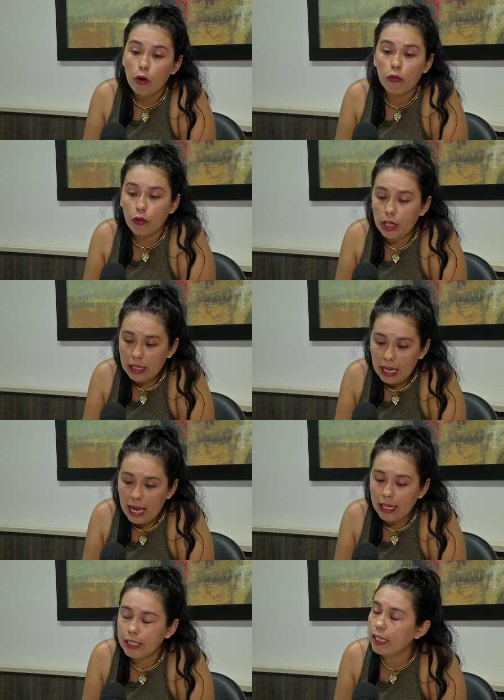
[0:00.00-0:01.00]
Foi
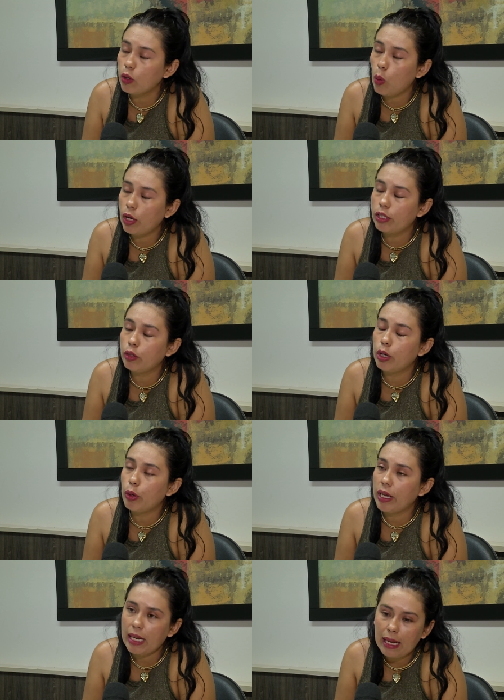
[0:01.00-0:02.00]
lá que quando
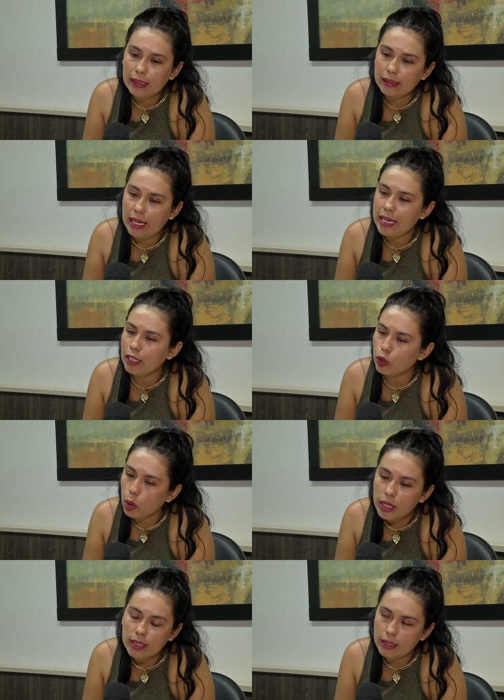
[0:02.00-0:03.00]
eu relatei há
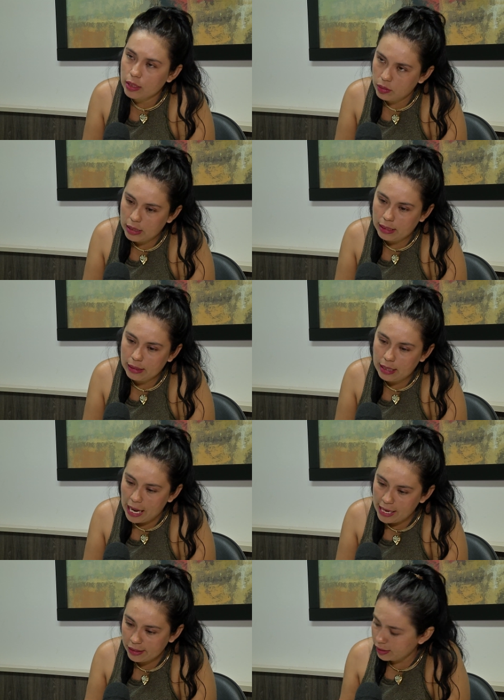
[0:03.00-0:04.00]
dois anos
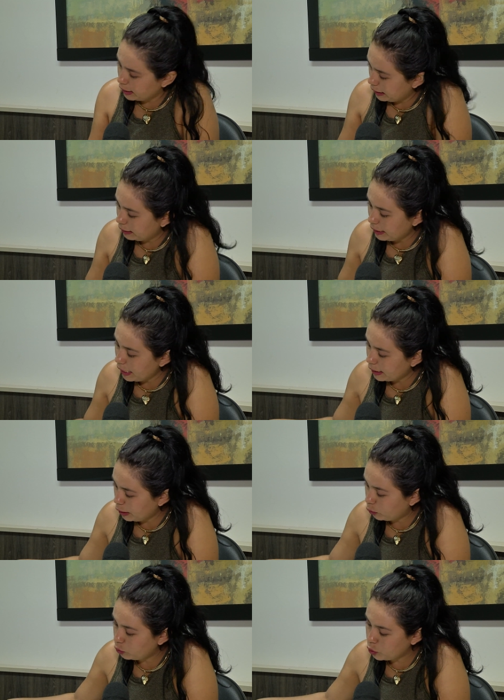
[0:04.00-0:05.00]
atrás, que está
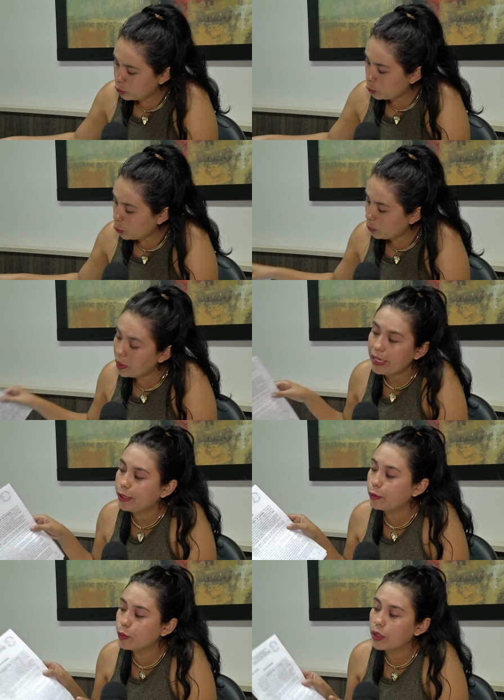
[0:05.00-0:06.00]
aqui um dos
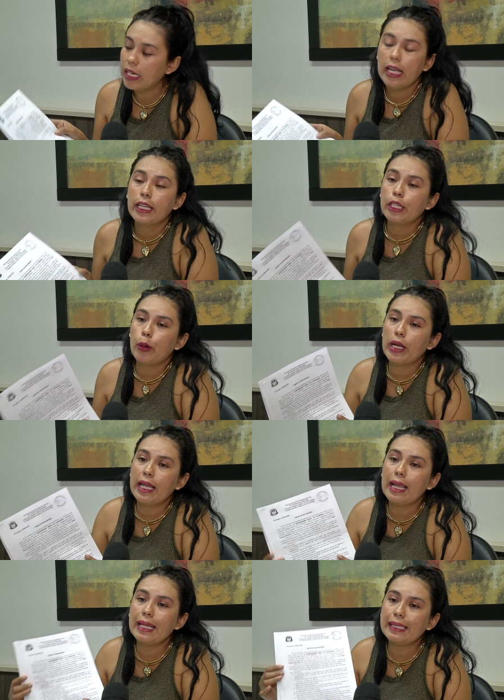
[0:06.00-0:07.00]
documentos, que eu
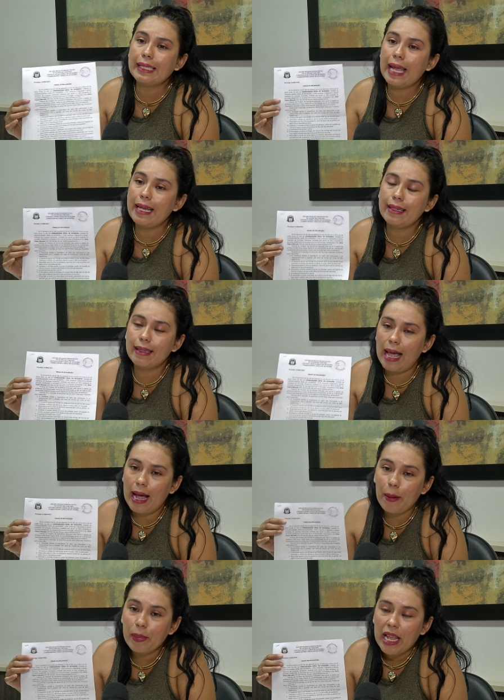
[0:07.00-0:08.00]
relatei
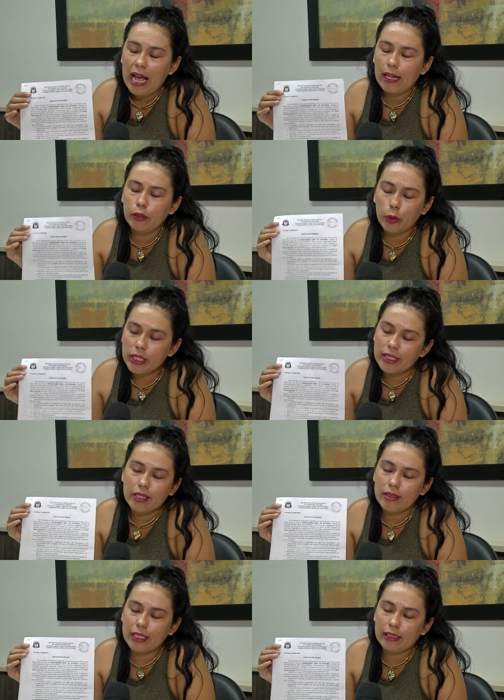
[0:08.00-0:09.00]
lá há dois
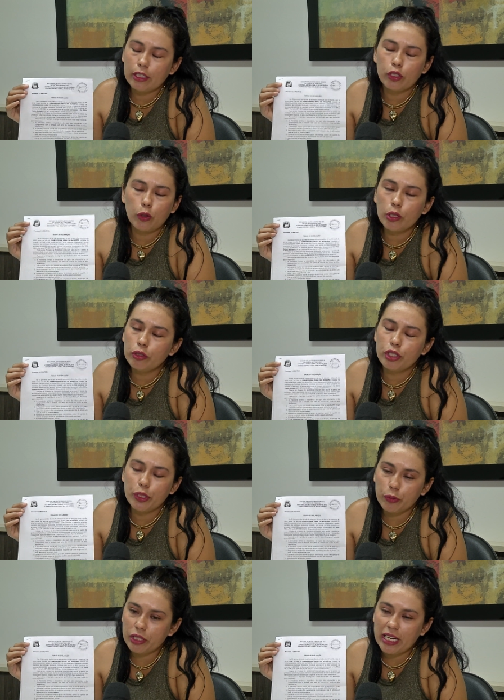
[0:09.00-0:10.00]
anos atrás todo
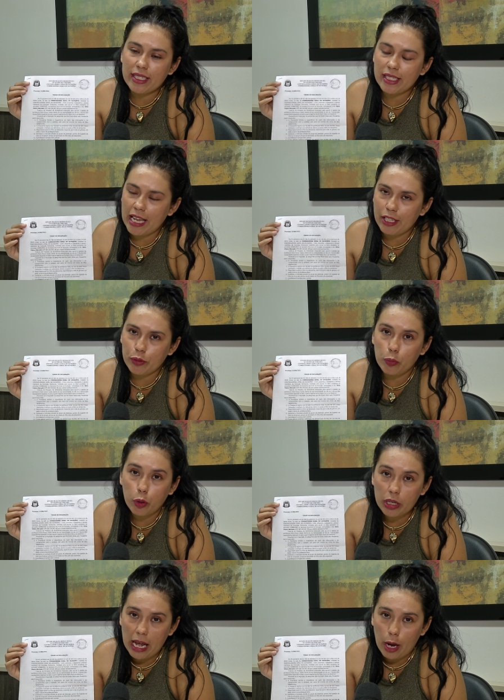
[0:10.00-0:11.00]
tipo de assédio
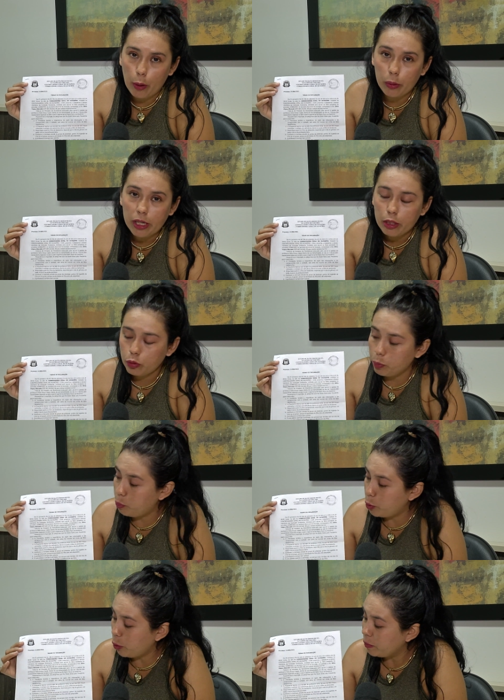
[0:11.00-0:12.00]
moral,
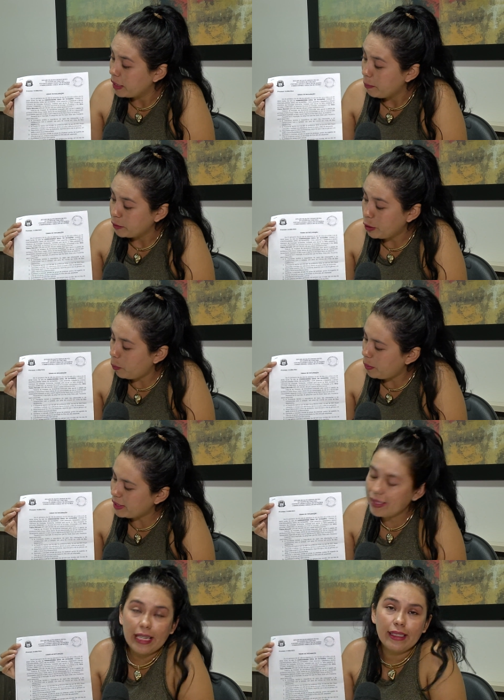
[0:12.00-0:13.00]
que eu
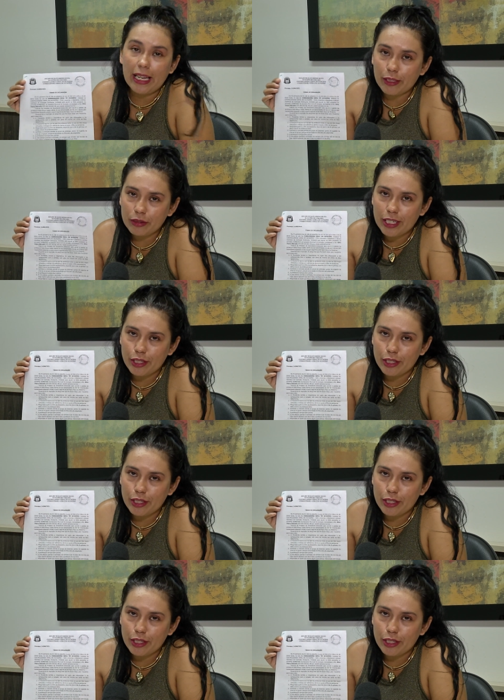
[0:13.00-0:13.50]
passei dentro da